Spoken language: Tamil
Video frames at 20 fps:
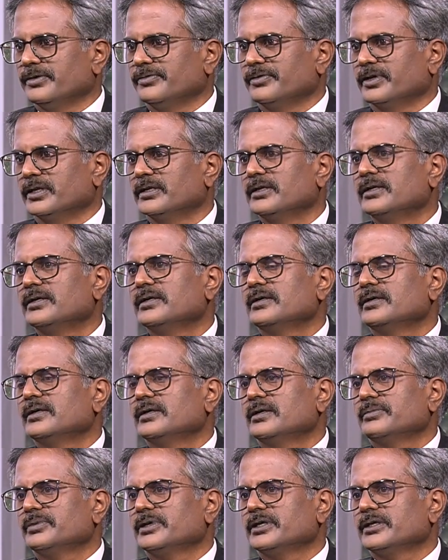வெல்
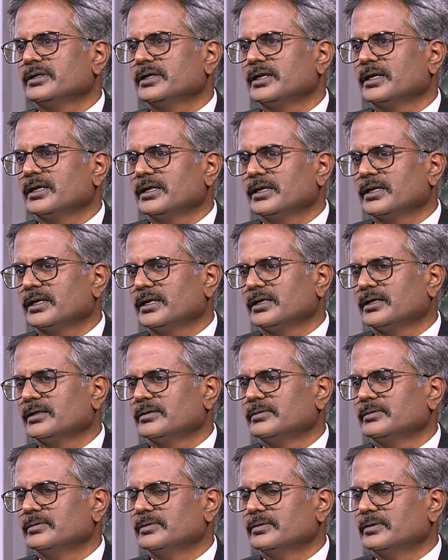இப்போ இதிலெல்லாம்
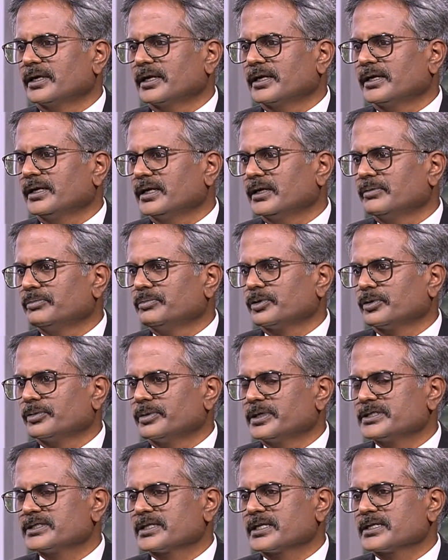நிறைய
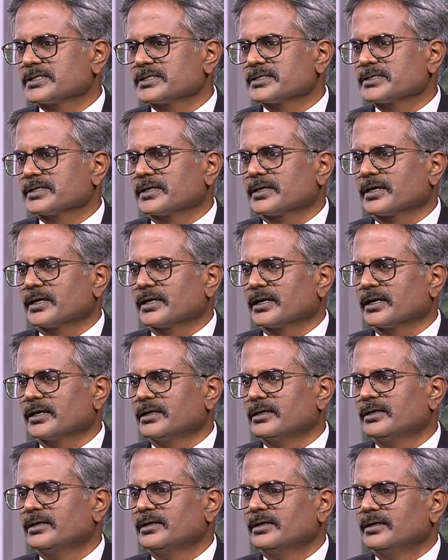இம்ப்ரூவ்மெண்ட் சான்சஸ் இருக்கிறனால
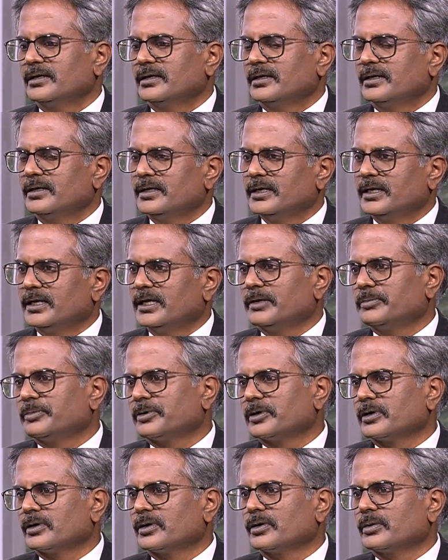டிலே
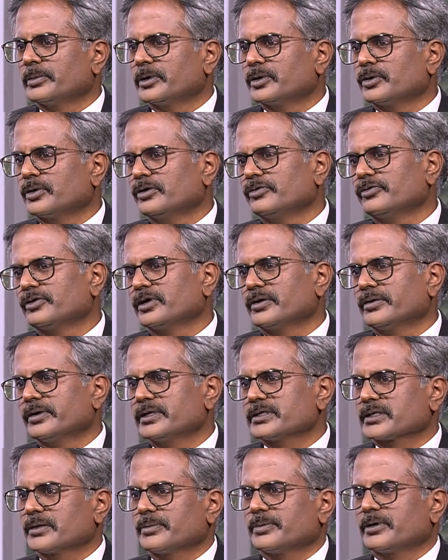பண்ணோம் நம்ம டுவெண்ட்டி ஃபோர்
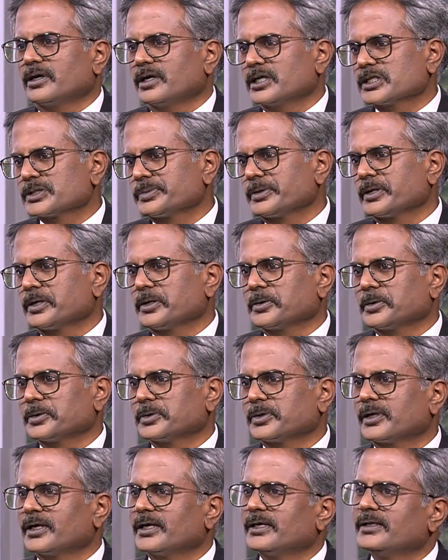ஹவர்ஸ்க்கு அப்புறம் ஹாஸ்பிட்டலுக்கு
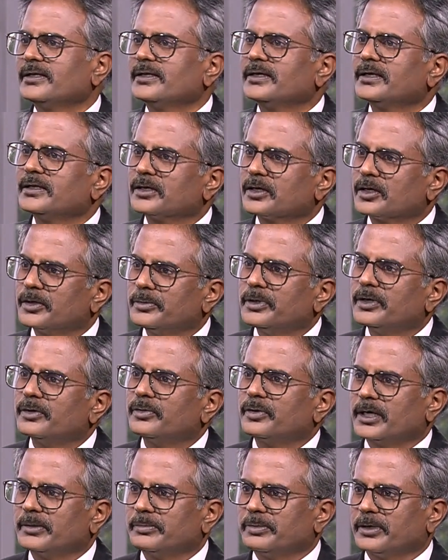வந்தோன்னா இது எதுக்குமே
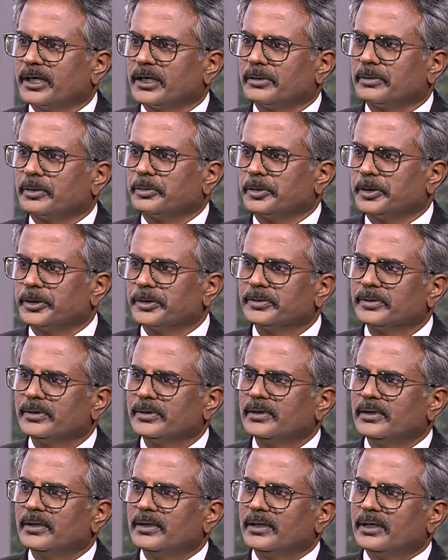வாய்ப்பு இல்லாமல் போயிடும்
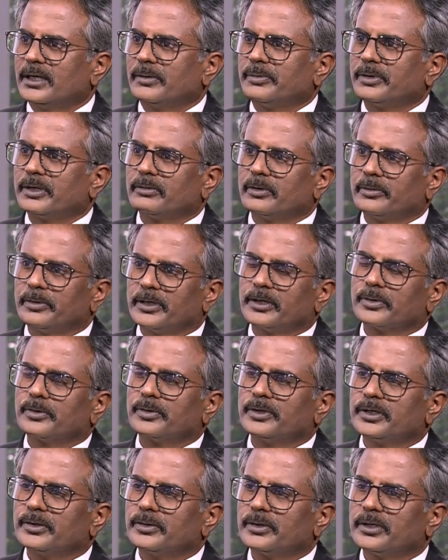அப்போ நம்ம
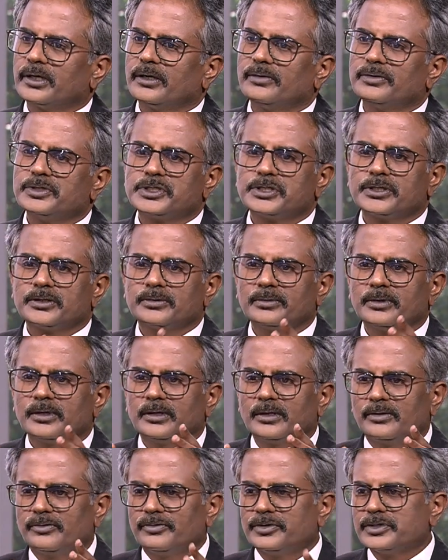பண்ணக்கூடிய ஒரே விஷயம்
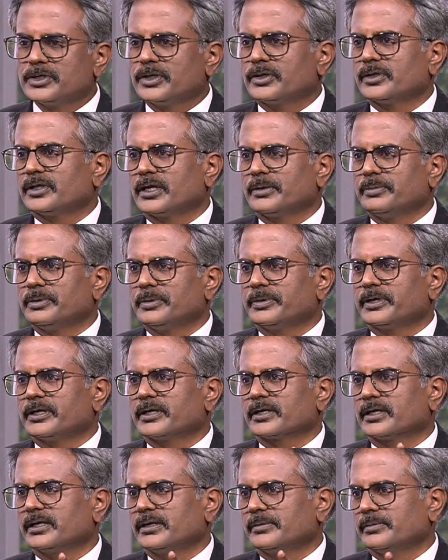ஃபிசியோதெரப்பி
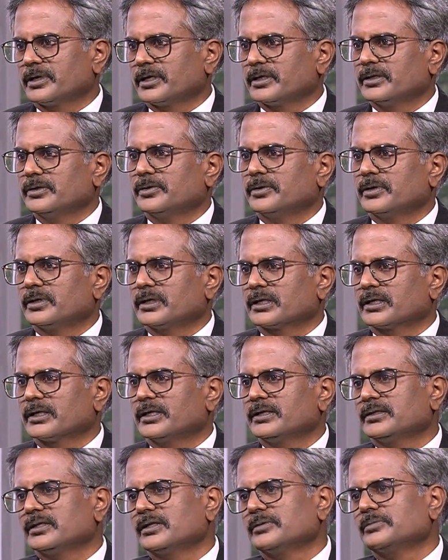பண்ணுங்கள் மருந்து வாங்க
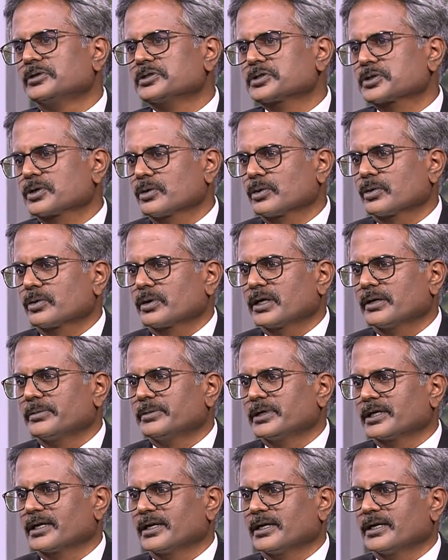திரும்ப ஸ்ட்ரோக் வராமல்
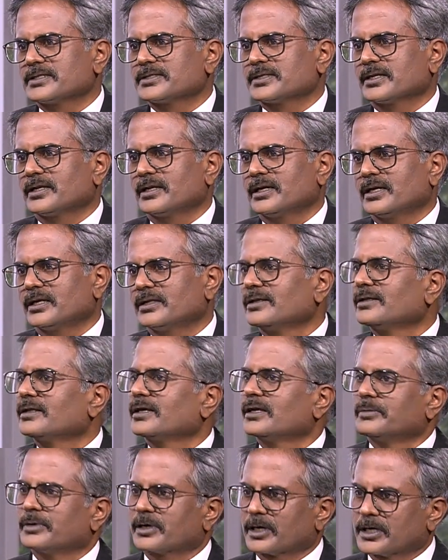இருக்க என்ன செய்யலாம்
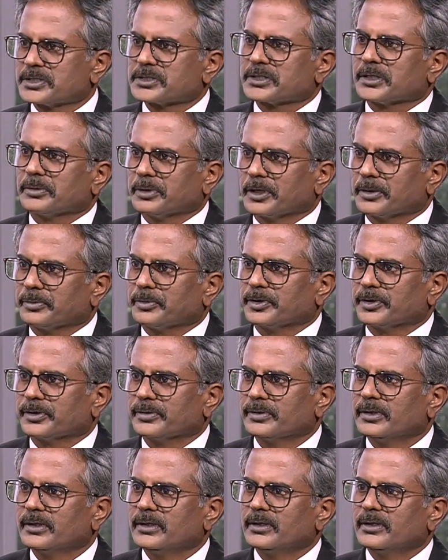அதுதான் நம்ம கான்சன்ட்ரேட் பண்ண முடியும்
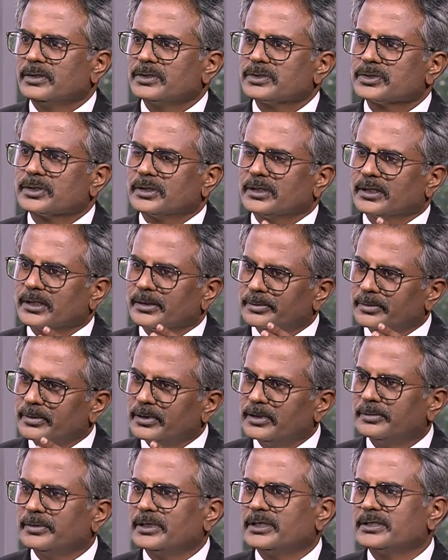ஸோ அந்த எம்
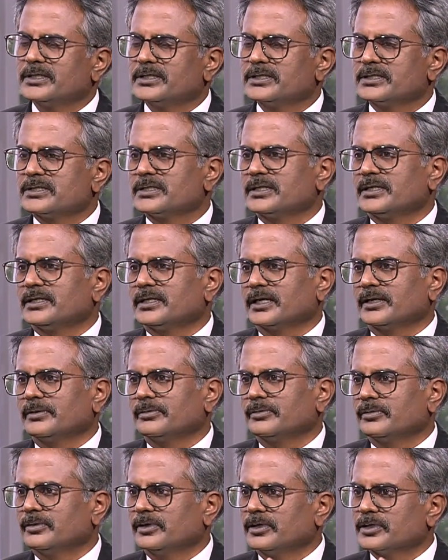எமர்ஜென்சி
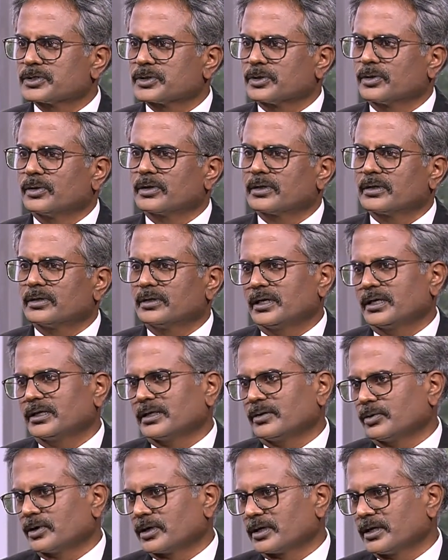டைம்னு ஸ்ட்ரோக்
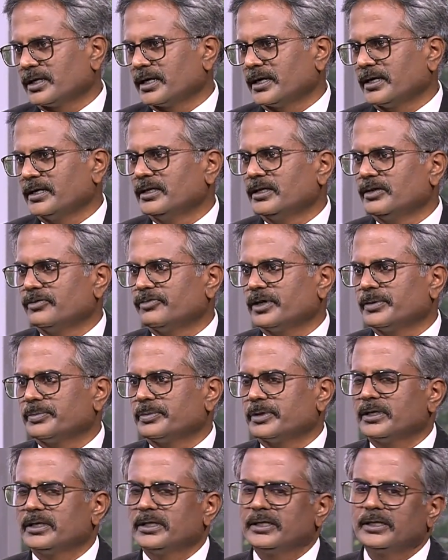அதை உடனே ஐடென்டிஃபை
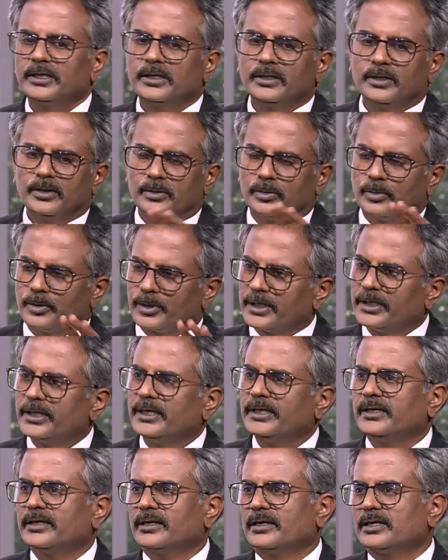பண்ணி
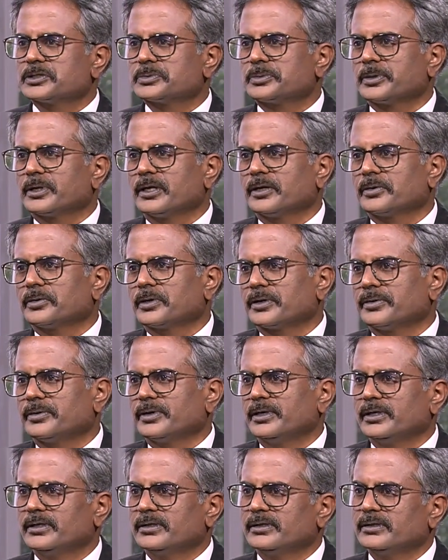உடனடியாக ஹாஸ்பிட்டலுக்கு வர
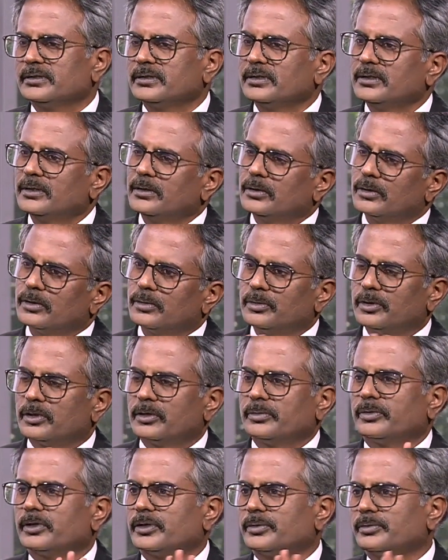வேண்டியது ரொம்ப
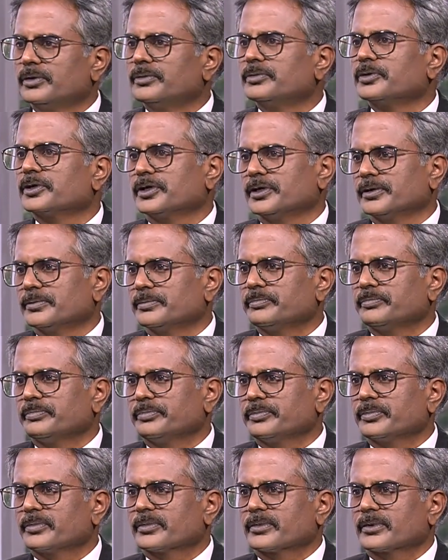ரொம்ப ரொம்ப முக்கியம்
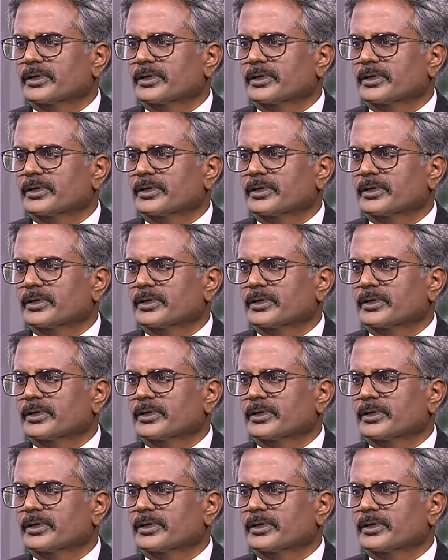கண்டிப்பாக